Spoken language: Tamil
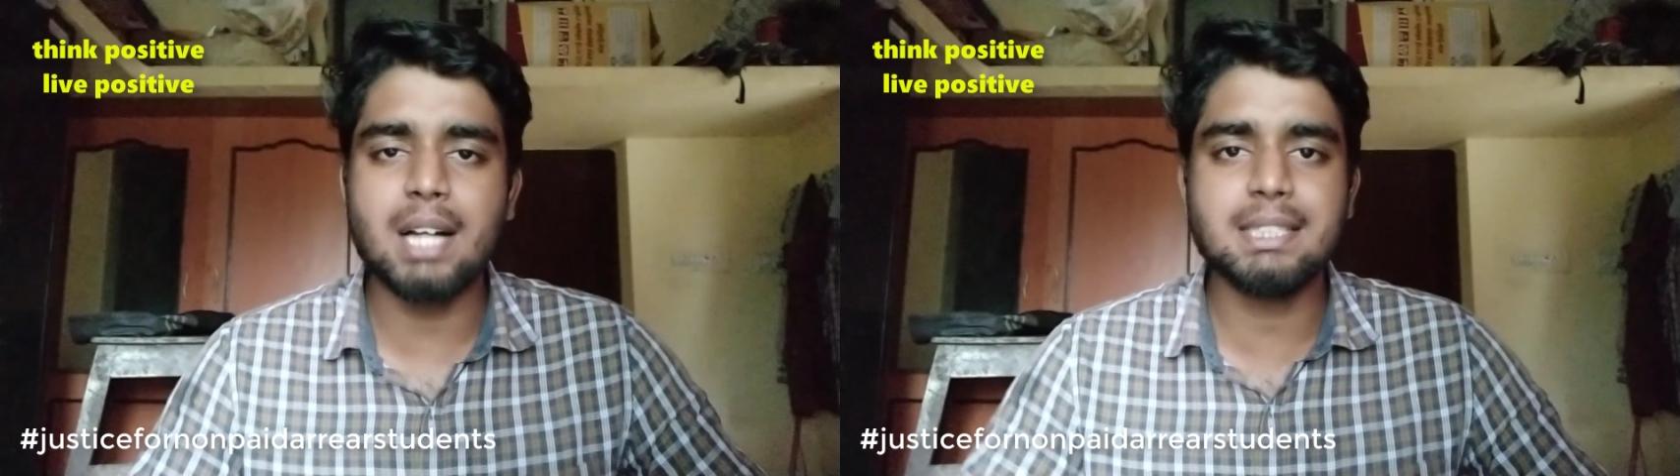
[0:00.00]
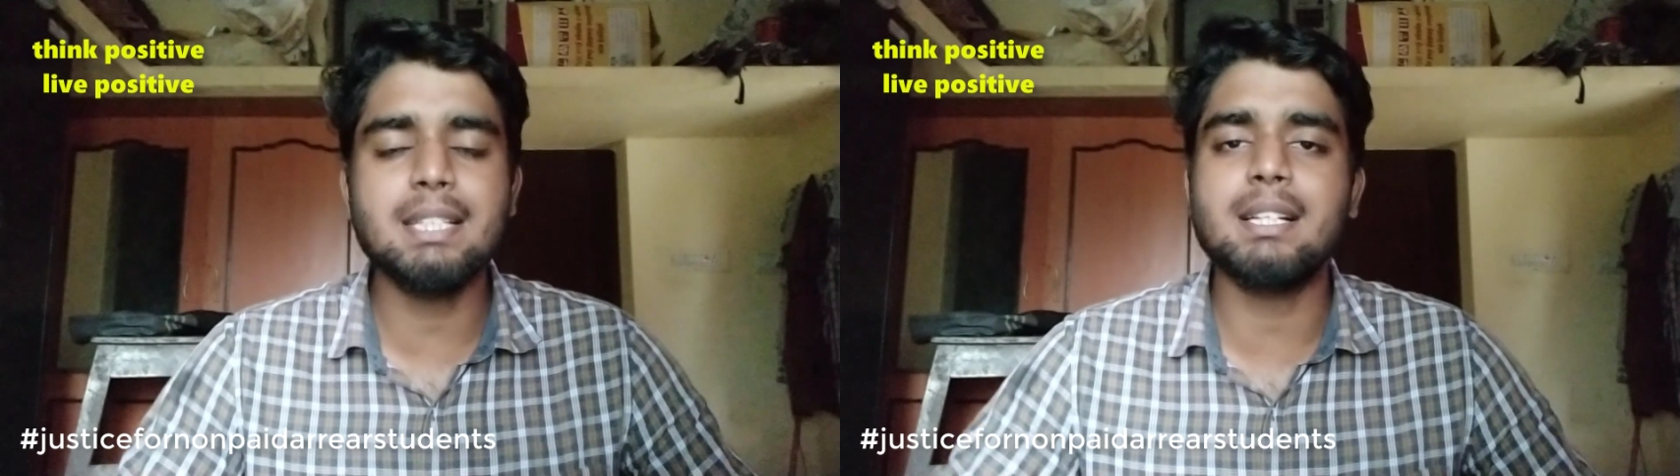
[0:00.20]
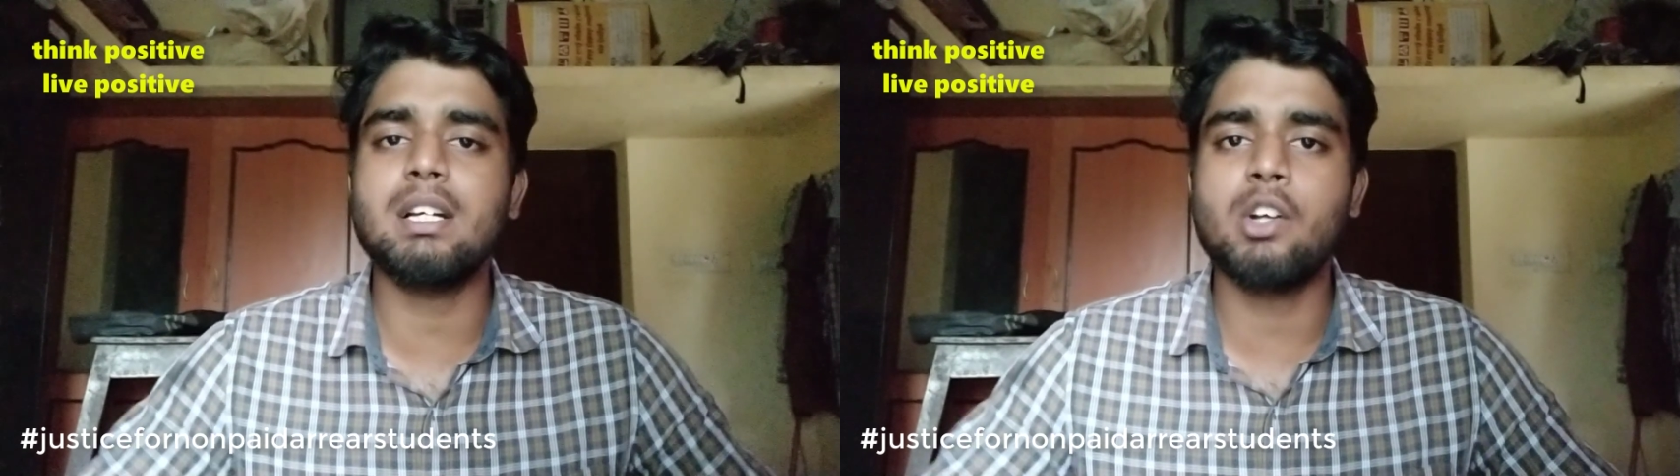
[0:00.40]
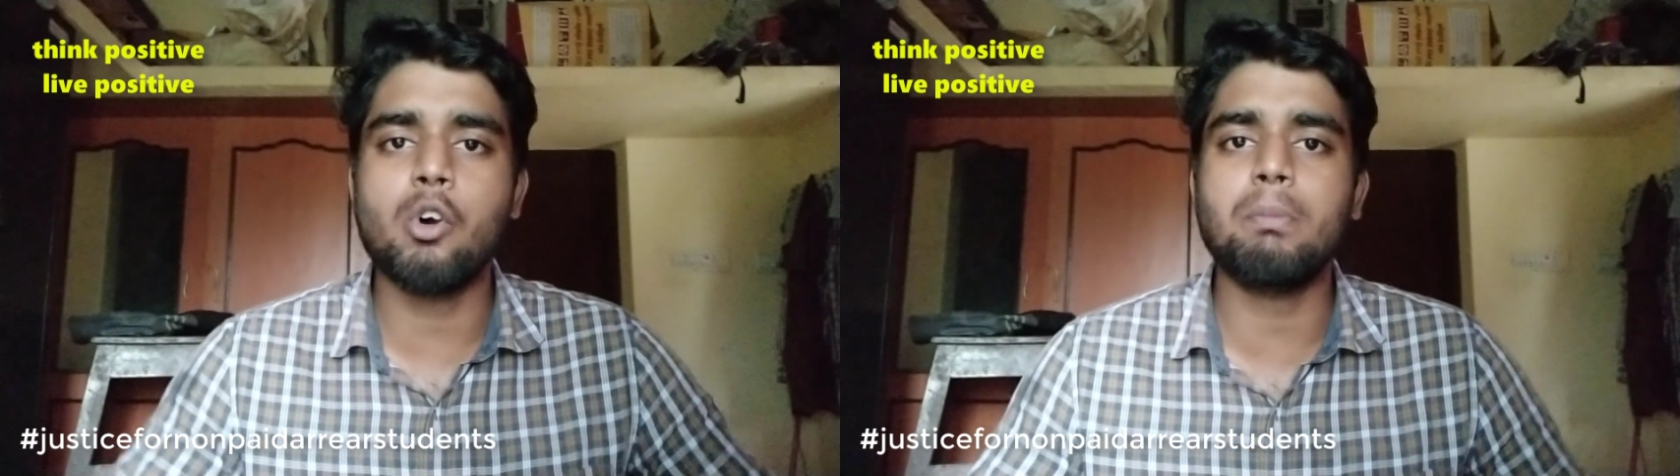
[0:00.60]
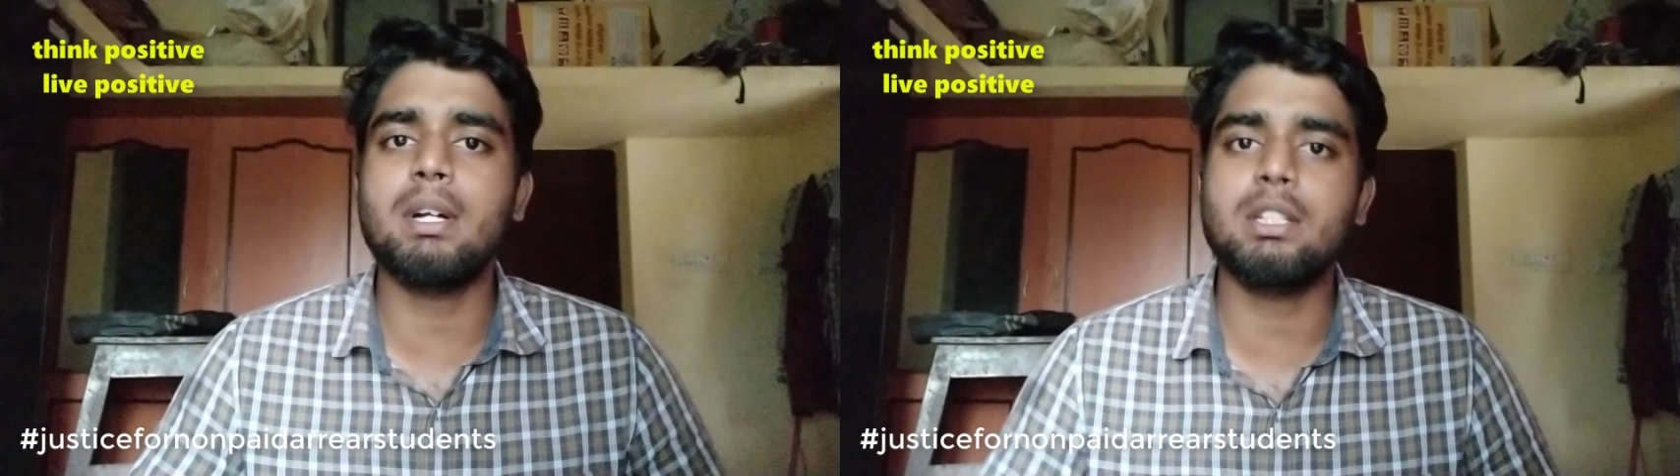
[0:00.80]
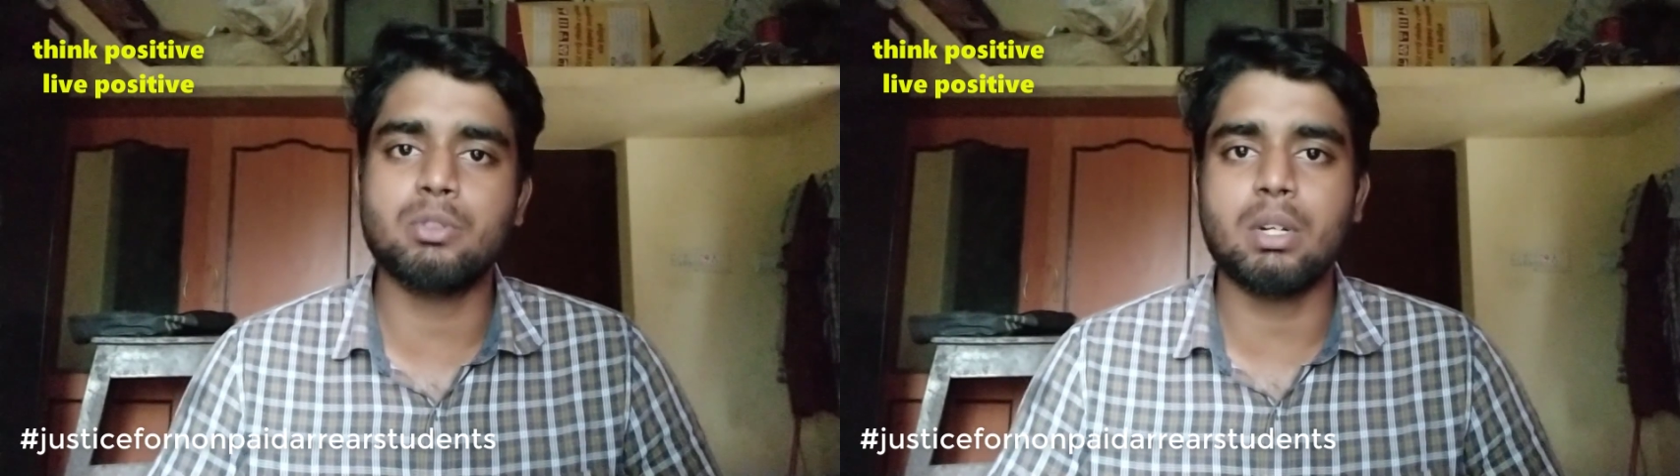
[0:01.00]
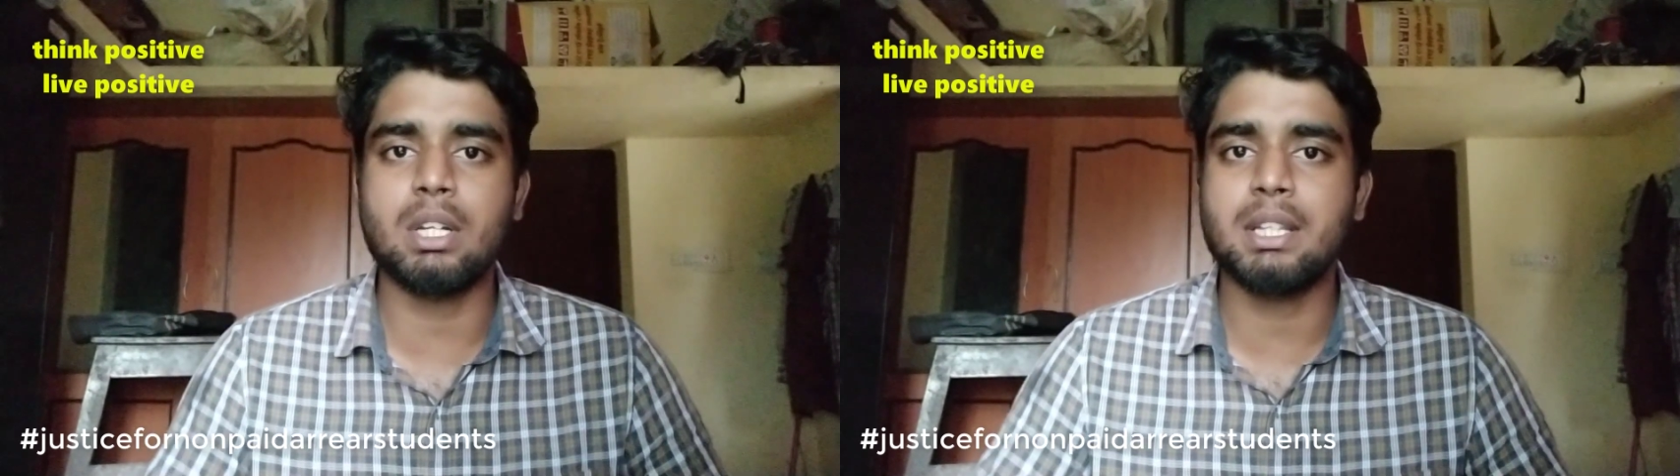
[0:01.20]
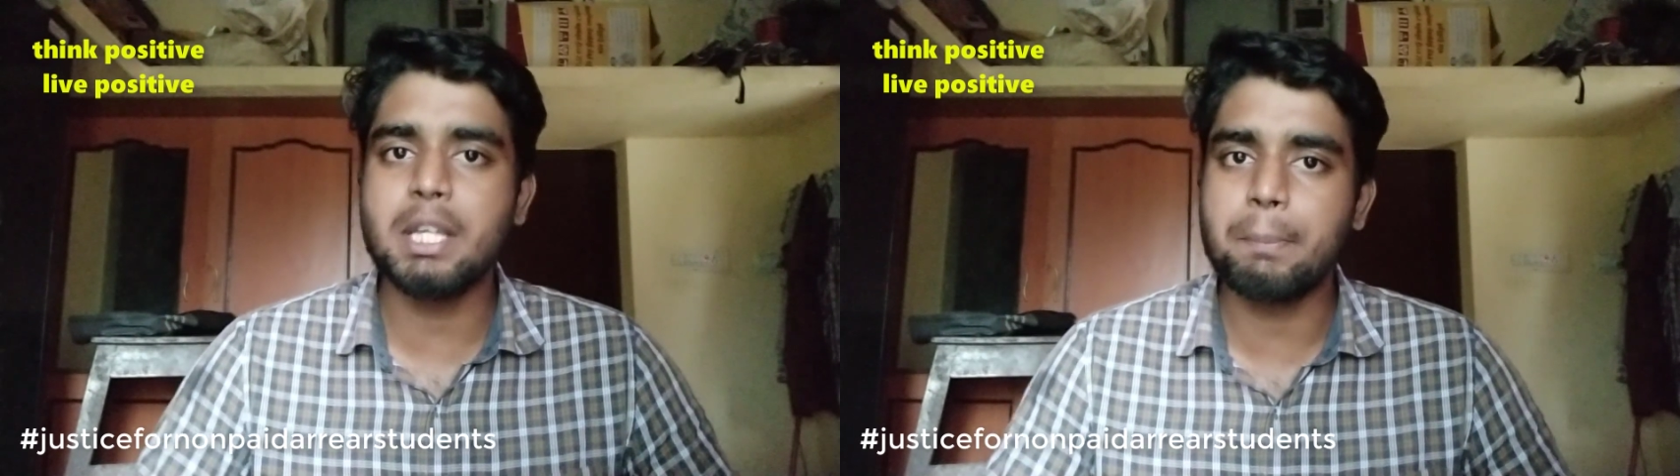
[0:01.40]
ஆட்சியில் இருக்க கவர்மெண்ட்
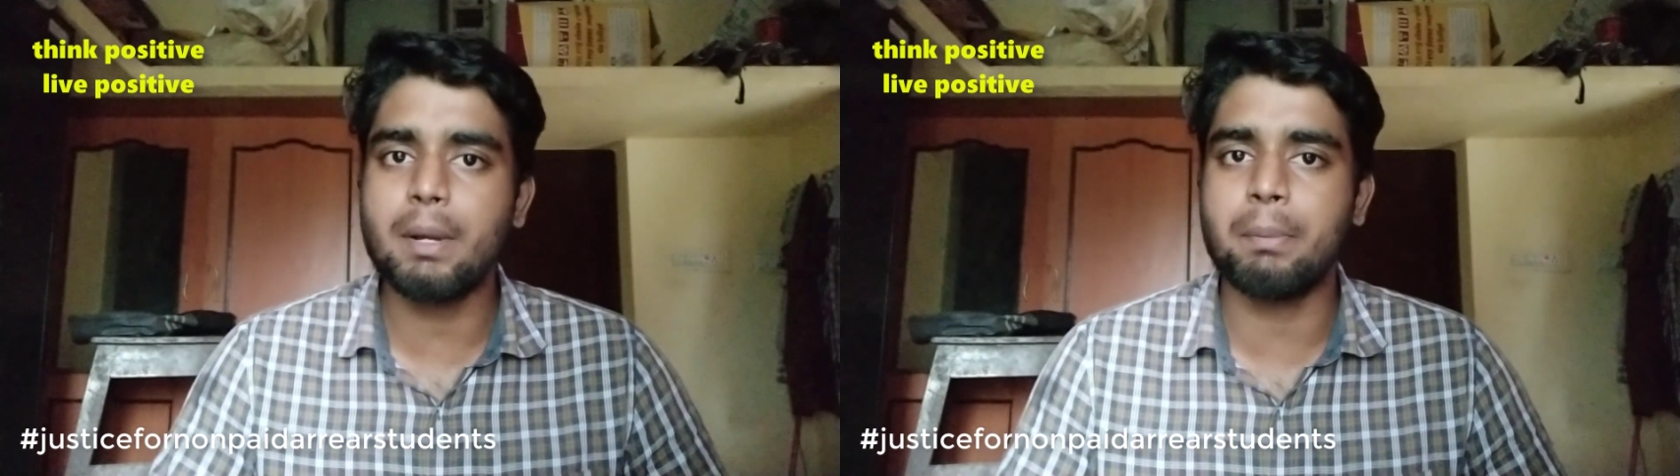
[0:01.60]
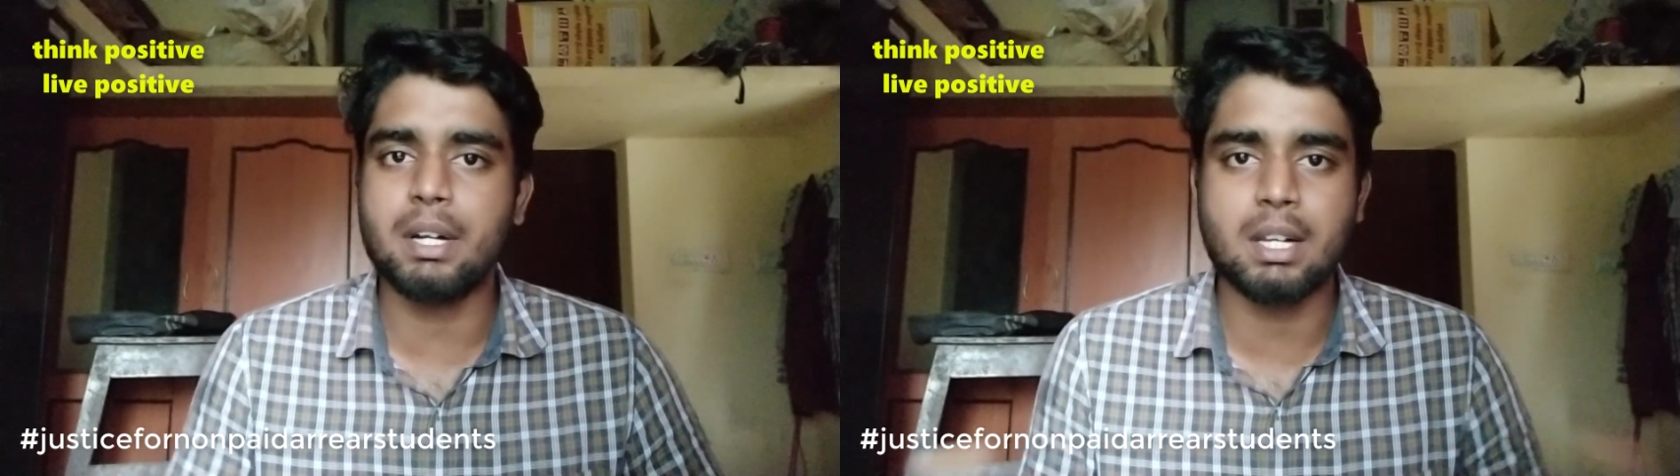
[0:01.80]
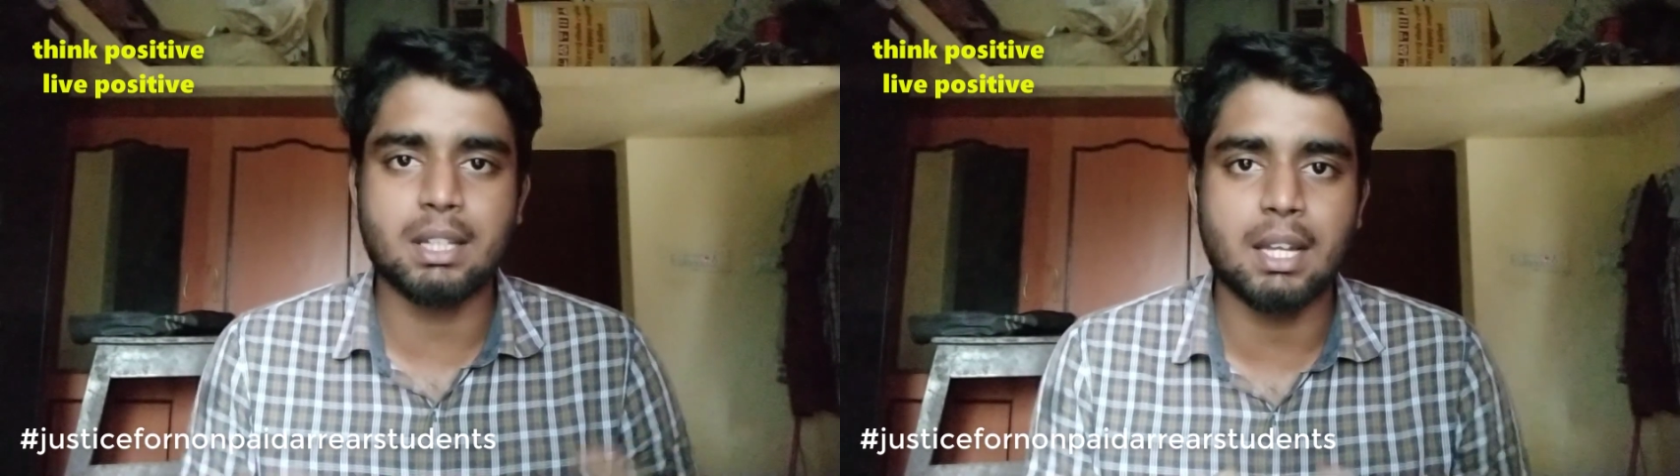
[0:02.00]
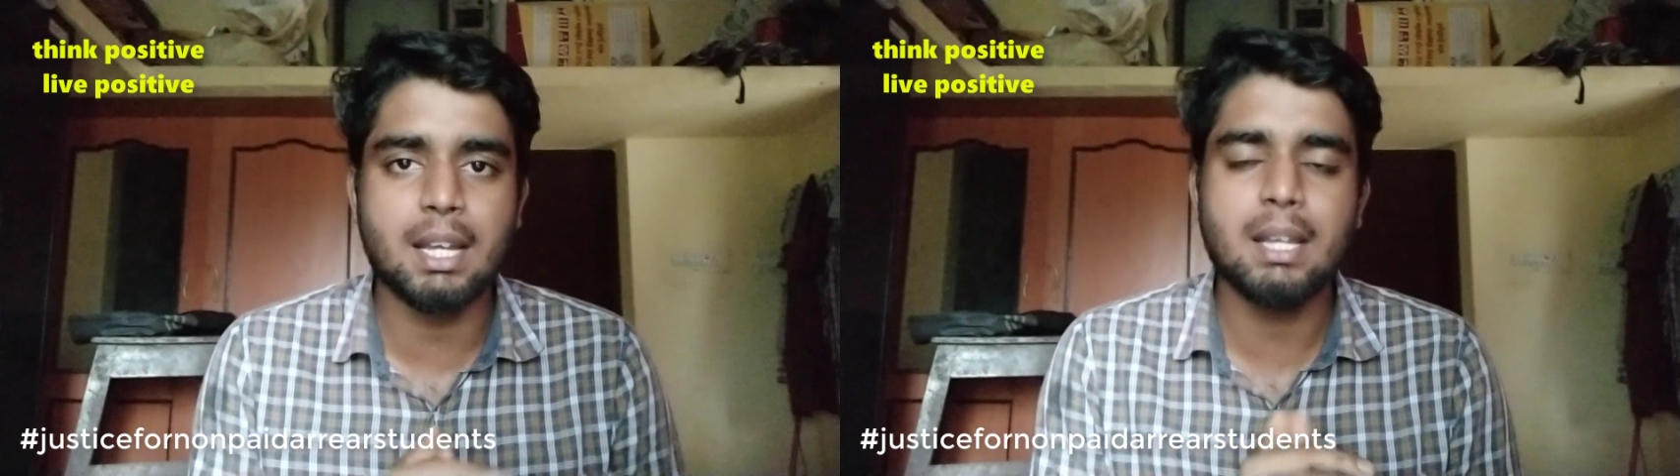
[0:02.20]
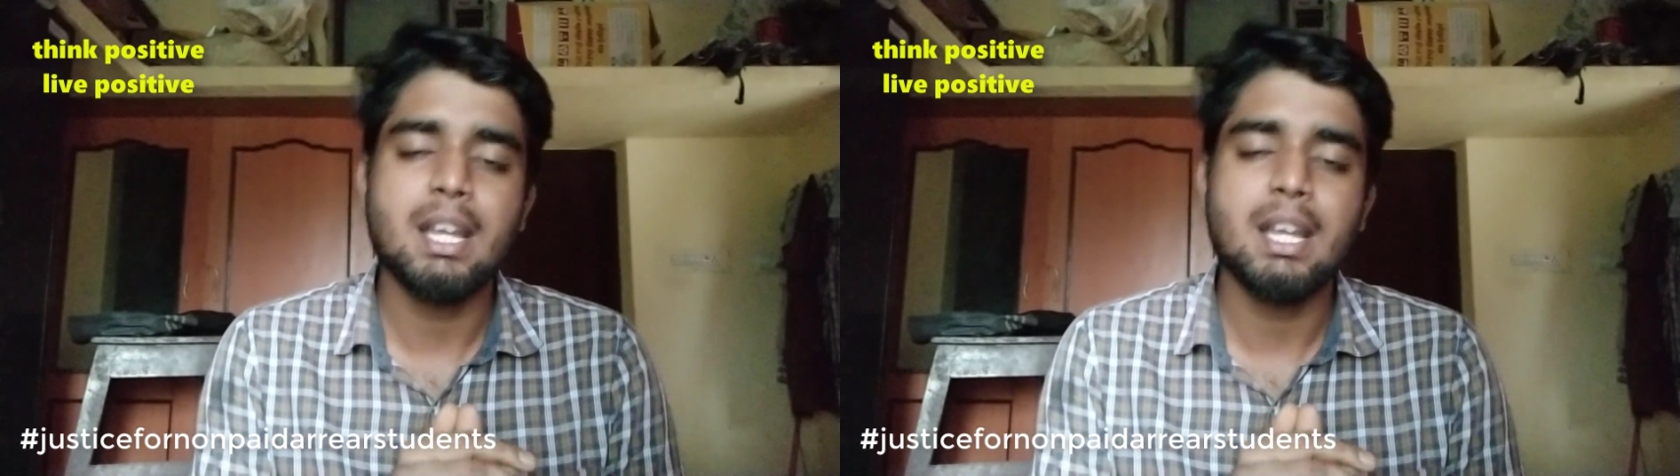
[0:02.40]
சொன்ன தீர்ப்பு அப்படின்றதுனால